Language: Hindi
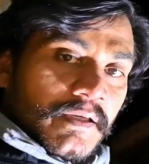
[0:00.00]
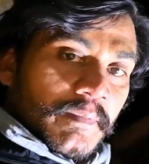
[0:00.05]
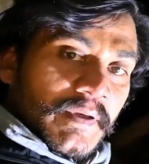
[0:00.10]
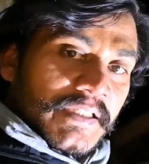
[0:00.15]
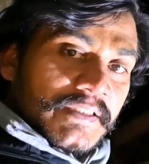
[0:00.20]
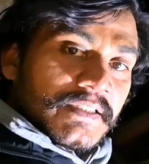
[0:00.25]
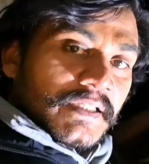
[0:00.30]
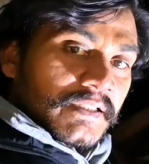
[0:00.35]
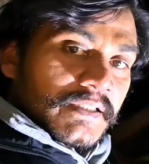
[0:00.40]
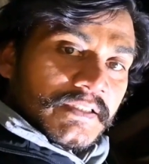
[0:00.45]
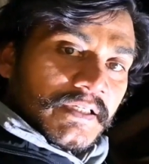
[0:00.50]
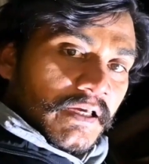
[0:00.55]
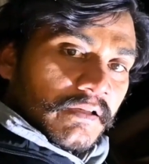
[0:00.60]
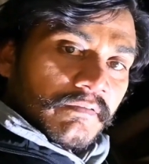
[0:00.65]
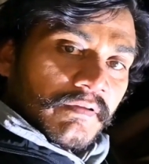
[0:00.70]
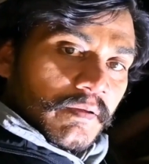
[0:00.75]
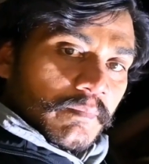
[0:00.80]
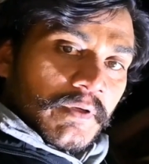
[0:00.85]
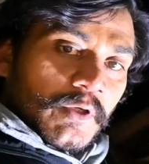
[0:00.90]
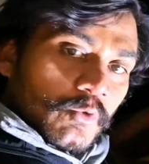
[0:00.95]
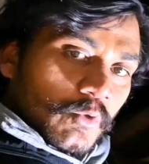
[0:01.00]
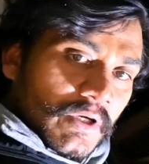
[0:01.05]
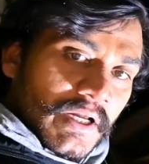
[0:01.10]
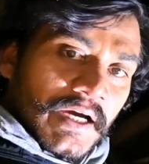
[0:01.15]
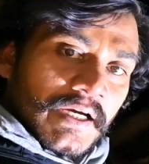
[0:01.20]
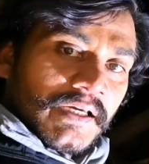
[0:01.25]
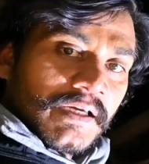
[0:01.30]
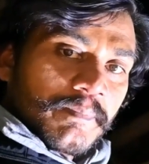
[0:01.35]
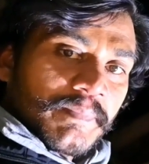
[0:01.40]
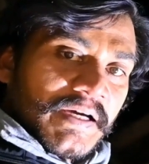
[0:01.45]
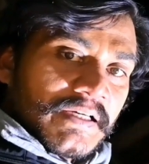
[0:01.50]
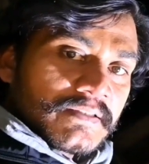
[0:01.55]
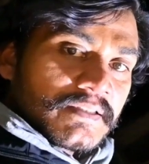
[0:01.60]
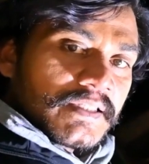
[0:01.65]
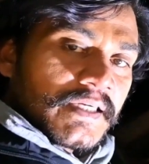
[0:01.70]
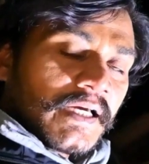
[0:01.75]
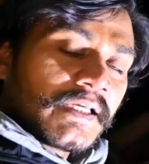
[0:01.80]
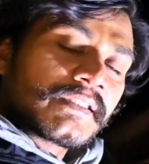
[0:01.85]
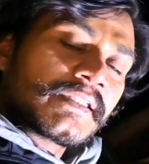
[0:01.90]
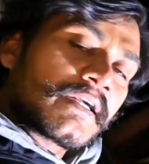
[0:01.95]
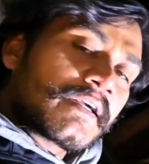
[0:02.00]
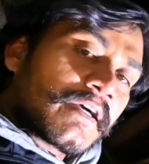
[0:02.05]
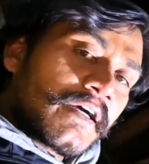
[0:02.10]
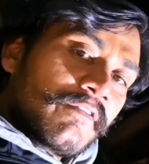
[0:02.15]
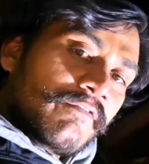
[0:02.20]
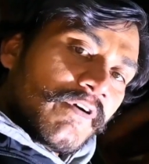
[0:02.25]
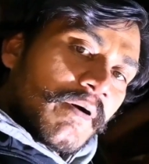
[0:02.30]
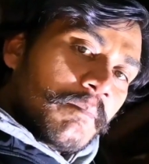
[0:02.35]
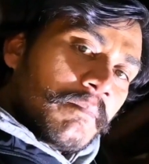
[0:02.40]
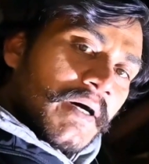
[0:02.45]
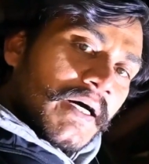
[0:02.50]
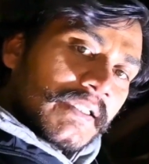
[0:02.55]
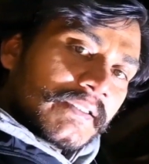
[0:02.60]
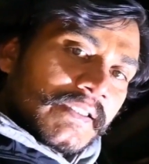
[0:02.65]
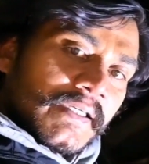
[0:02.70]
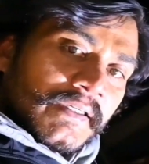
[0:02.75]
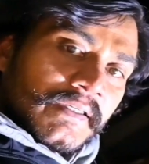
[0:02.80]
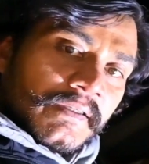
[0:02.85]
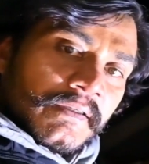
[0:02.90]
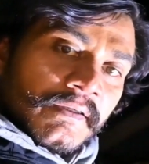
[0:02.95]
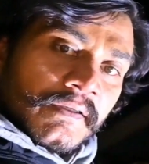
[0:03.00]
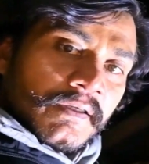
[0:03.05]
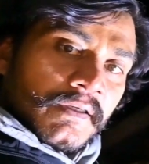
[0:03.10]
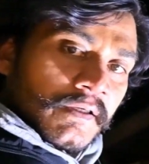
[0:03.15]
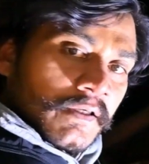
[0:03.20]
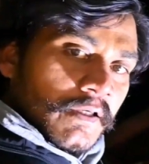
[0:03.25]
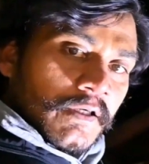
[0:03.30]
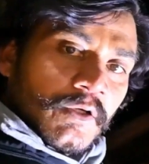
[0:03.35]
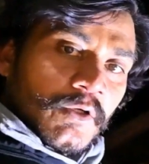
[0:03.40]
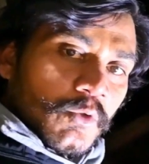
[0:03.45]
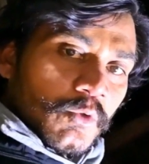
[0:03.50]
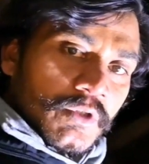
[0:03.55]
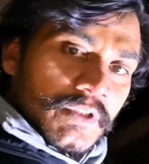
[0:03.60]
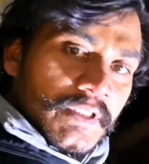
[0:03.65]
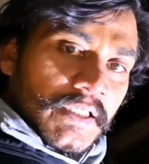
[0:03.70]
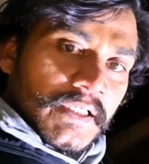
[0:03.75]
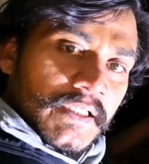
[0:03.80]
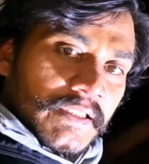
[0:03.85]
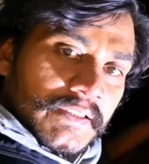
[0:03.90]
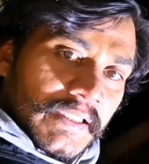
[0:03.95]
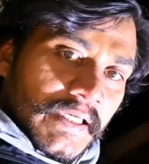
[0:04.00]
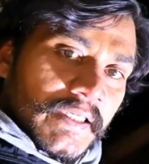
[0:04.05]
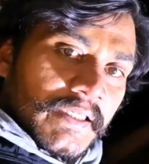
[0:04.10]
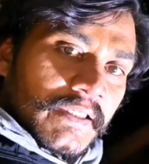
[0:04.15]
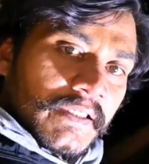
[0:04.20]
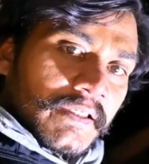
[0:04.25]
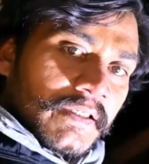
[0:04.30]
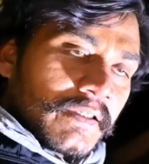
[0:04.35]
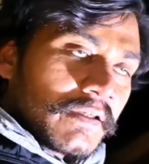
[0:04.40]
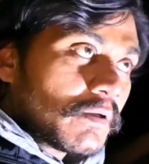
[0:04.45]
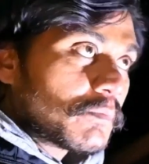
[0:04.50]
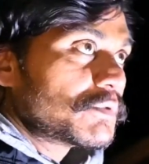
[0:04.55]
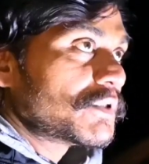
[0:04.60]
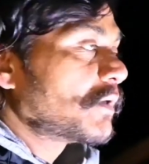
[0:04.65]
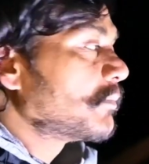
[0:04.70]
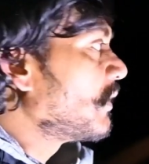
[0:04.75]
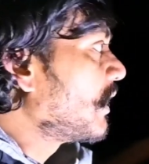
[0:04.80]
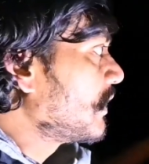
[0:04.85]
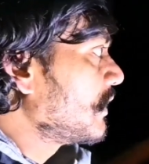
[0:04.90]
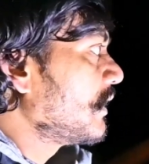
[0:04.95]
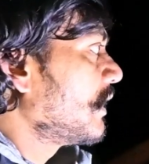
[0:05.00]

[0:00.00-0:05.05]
है भाई जंगली जानवर बिल्कुल आँख के पास नहीं आते कन्फर्म बात है ये कोई दिक्कत है ही नहीं अब जब भाई